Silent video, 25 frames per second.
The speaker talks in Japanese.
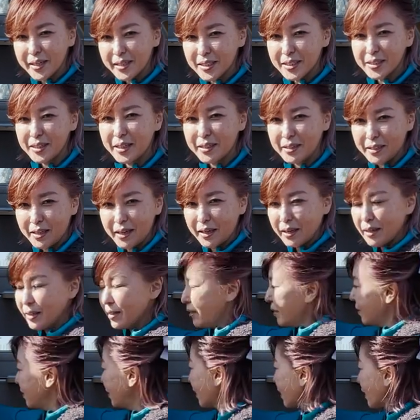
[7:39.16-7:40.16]
ア次第で、
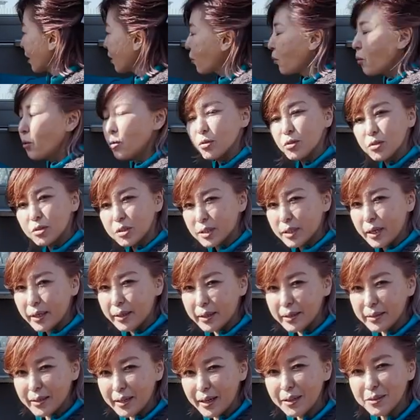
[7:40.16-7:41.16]
なんかこういう使い
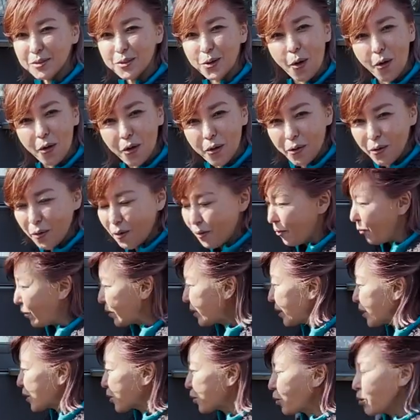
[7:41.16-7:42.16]
方あるよ、
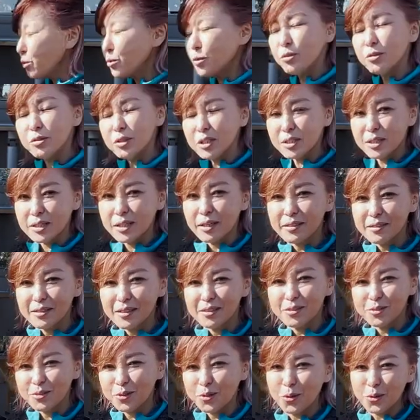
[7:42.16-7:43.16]
私こういう風に使っ
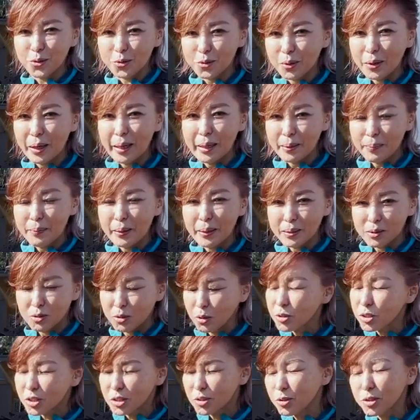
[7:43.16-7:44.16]
てるのよとかあれば
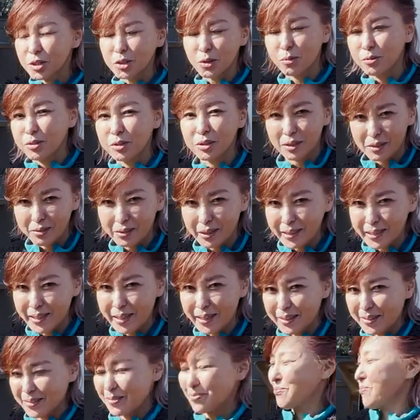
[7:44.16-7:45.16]
どしどし送ってくだ
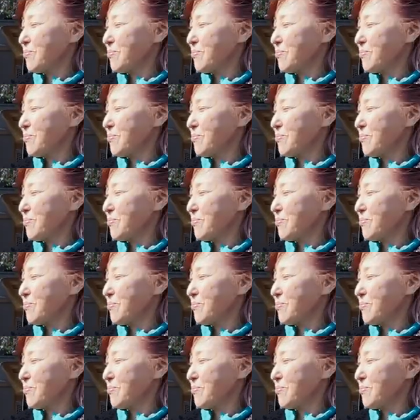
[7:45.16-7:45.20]
さい。